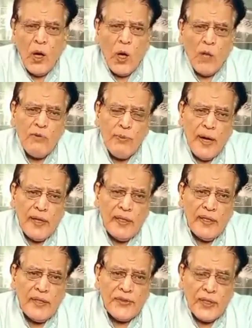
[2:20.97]
और वो
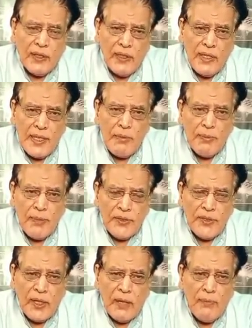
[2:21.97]
बाइडन की तकरीर से भी
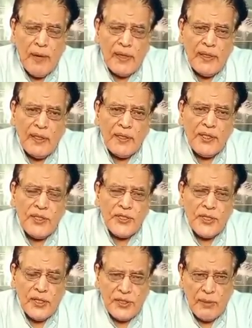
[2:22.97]
मजर है बाइडन ने जिस तरह